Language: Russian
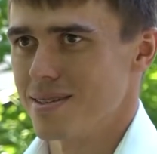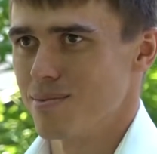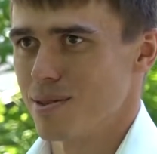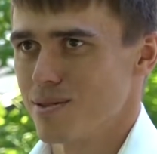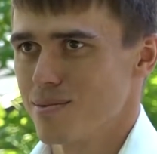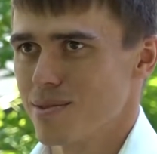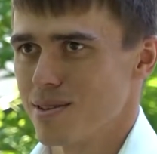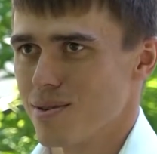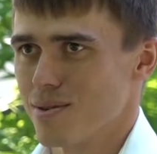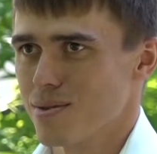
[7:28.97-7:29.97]
а потом
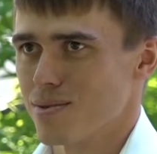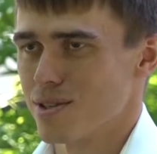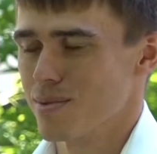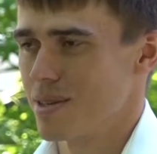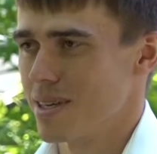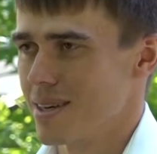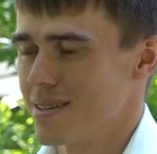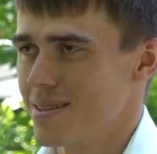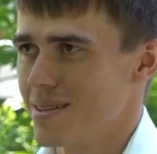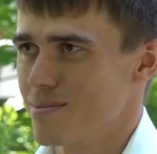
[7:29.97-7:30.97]
потихоньку уже
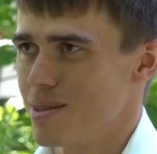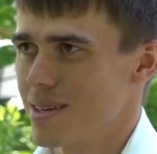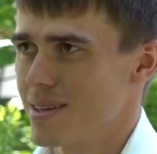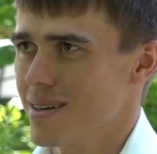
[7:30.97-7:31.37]
переходить на бег.